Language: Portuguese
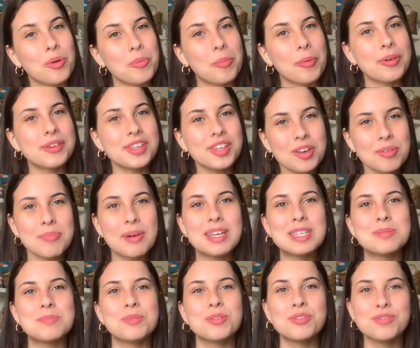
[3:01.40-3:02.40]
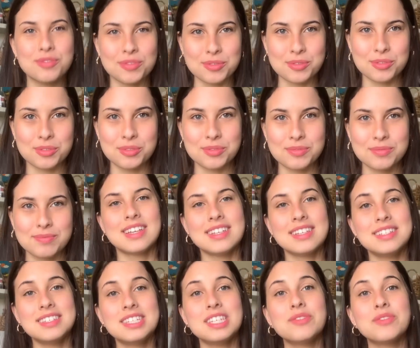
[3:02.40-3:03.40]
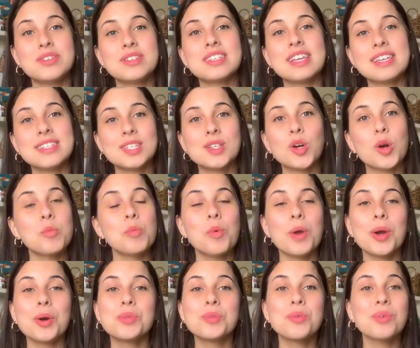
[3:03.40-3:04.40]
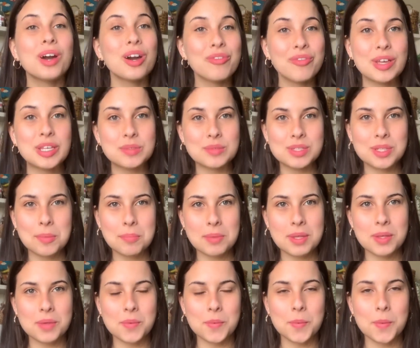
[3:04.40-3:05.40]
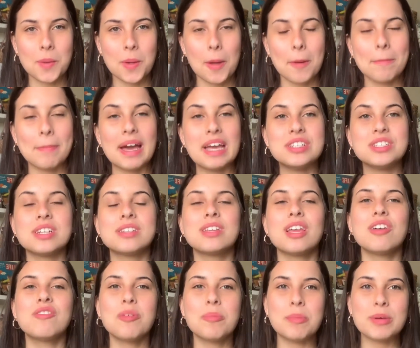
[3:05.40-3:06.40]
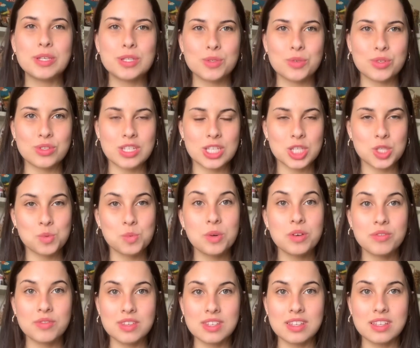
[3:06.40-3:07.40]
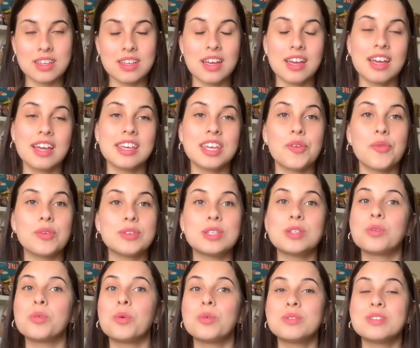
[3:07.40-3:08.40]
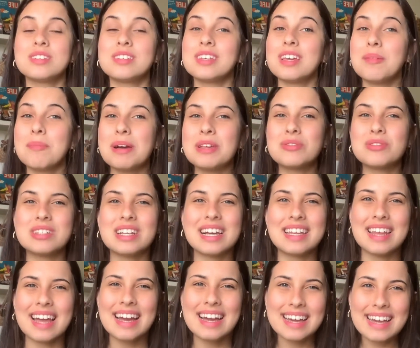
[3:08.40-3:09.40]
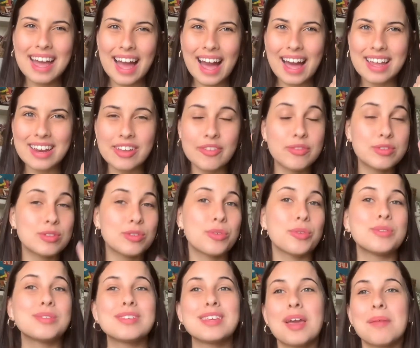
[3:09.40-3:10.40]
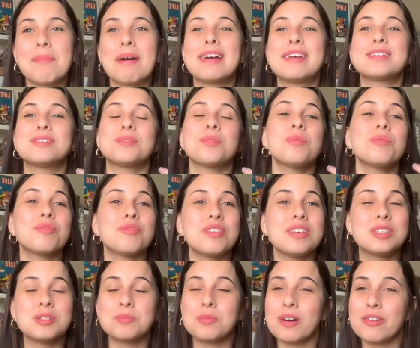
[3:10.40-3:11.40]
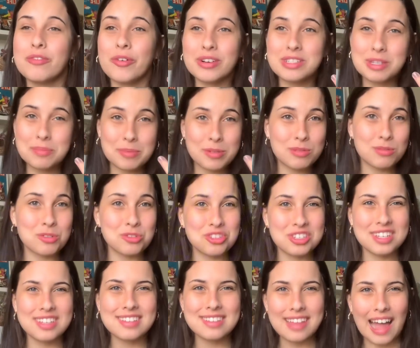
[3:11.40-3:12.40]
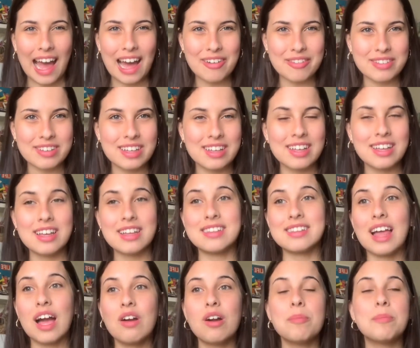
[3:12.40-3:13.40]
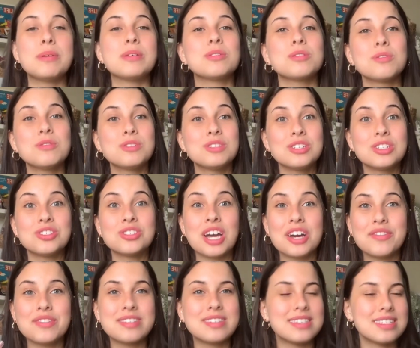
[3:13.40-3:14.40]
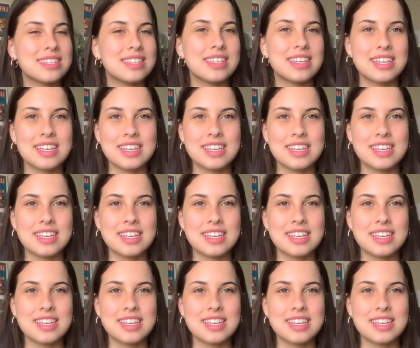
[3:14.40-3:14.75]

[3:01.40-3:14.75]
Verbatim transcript: um pouquinho mais profundo. Se você, assim como eu, nunca fez um inimigo, mas já teve pessoas na sua vida que você não conseguia mais olhar na cara, que você não conseguia mais ouvir, tipo, a voz da pessoa te irritava, tá com a pessoa te deixava assim,